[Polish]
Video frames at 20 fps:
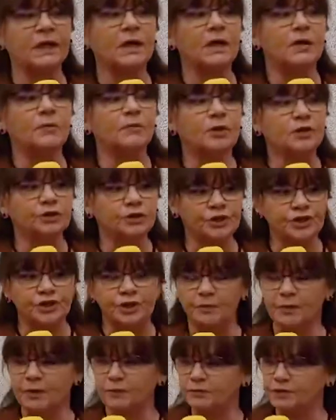mogli się
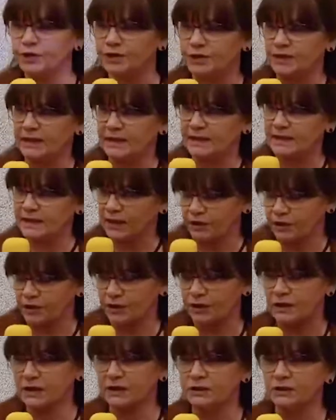pomyślnie
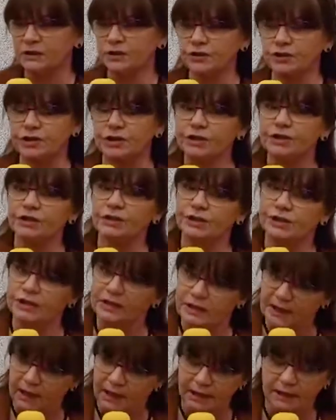starzyć. Dlatego, że dzieje się
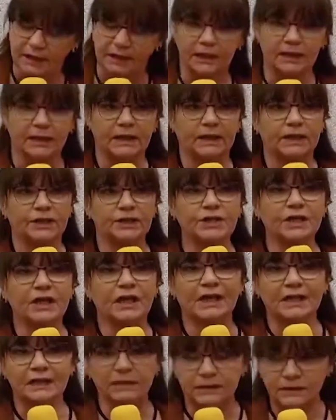tak, że
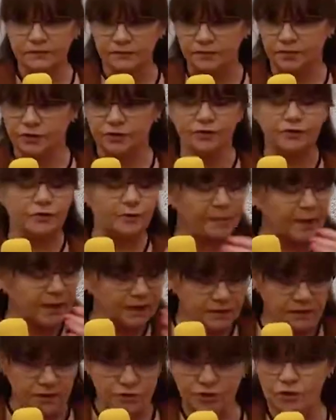aktywność w
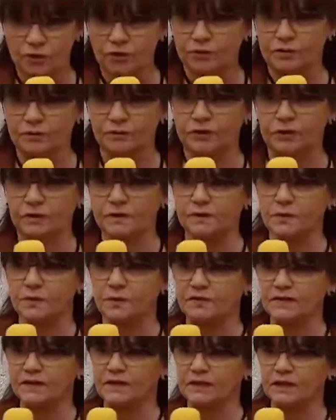bardzo szerokim tego
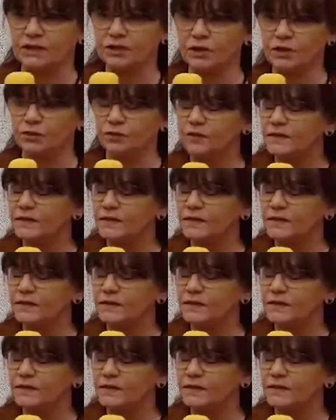słowa znaczeniu, w